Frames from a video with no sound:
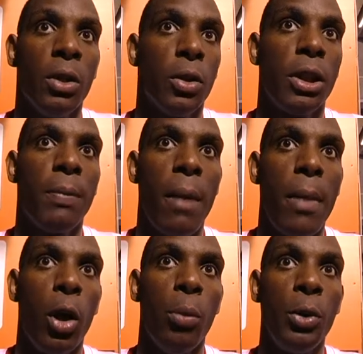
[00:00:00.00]
je sais pas,
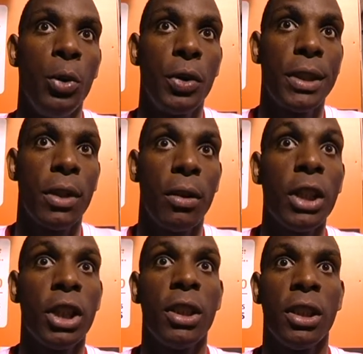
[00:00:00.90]
mais le but du jeu c'est que là,
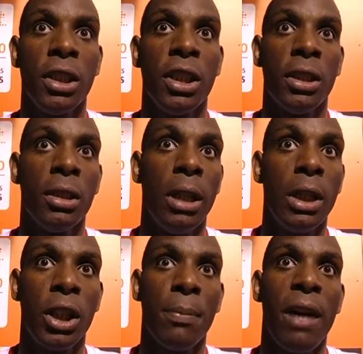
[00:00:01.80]
je
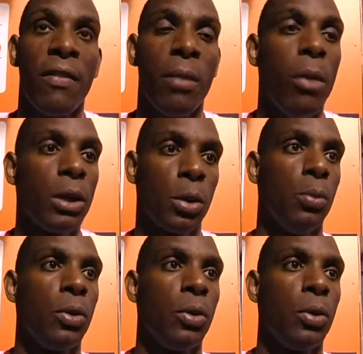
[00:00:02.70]
n'étais pas vraiment à 100%,